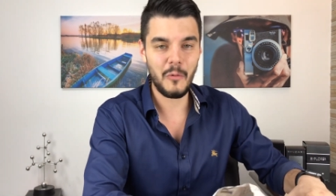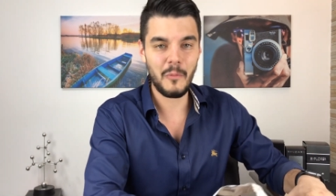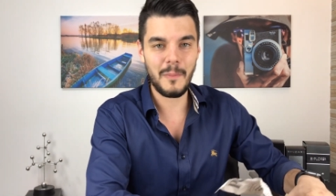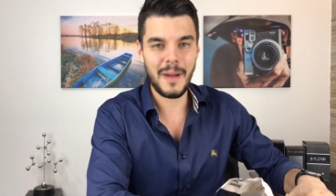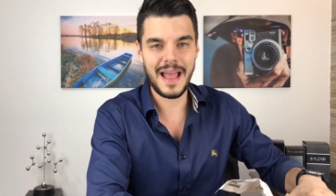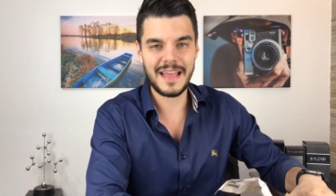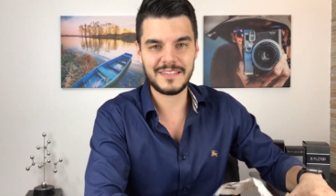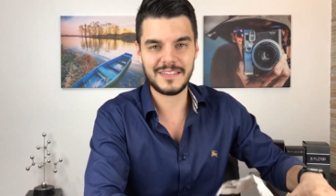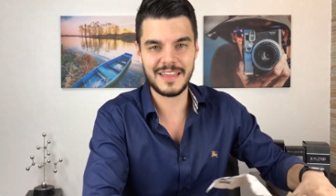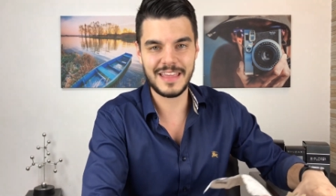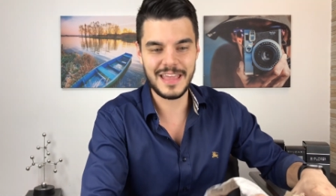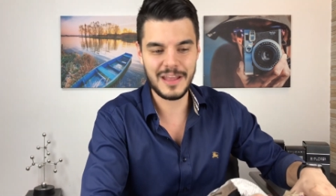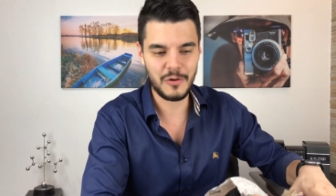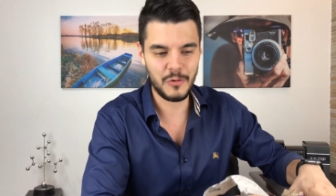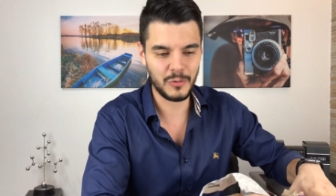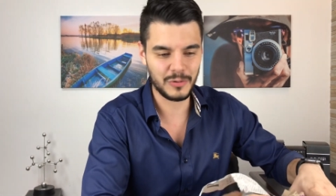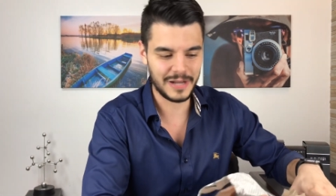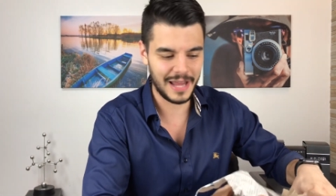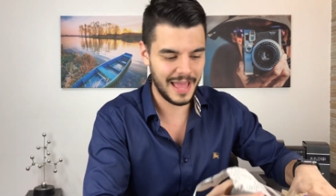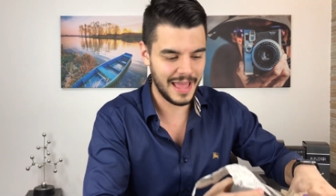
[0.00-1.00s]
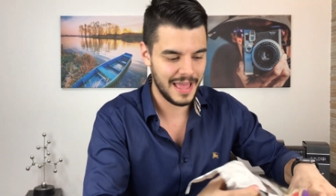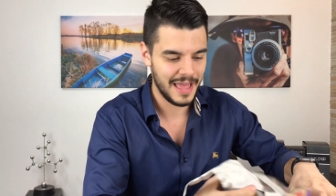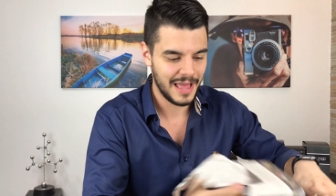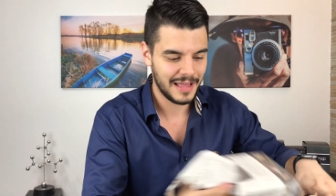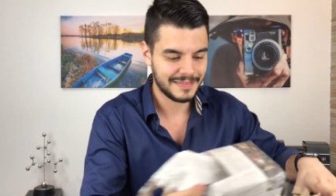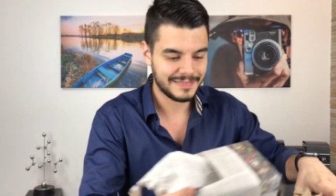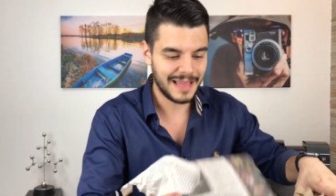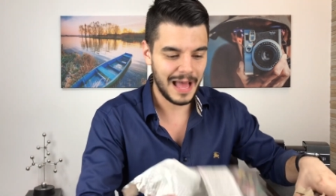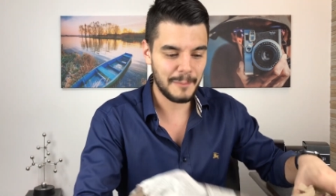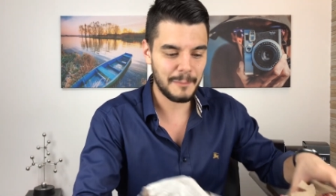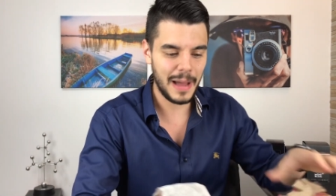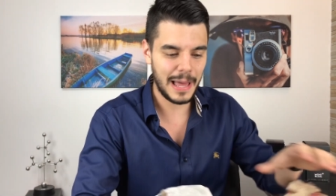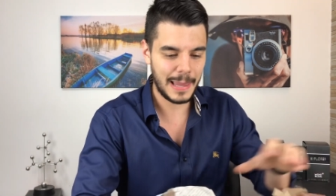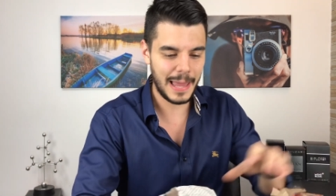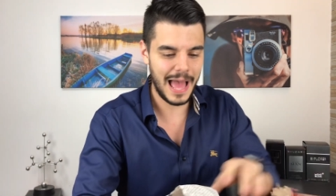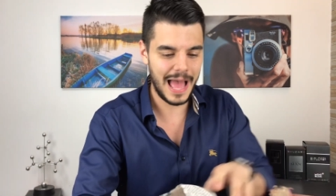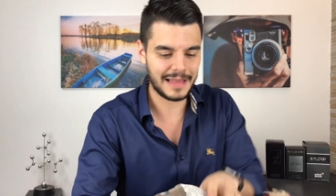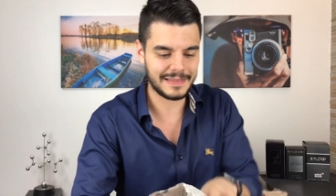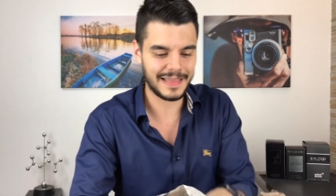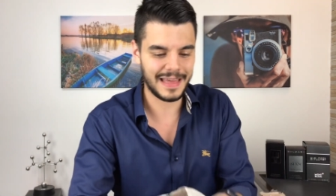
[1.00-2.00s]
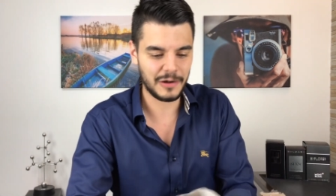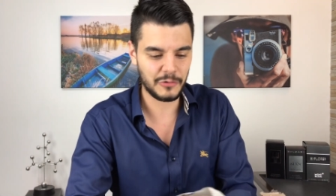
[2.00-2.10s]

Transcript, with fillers: o mais rico, né, da balada.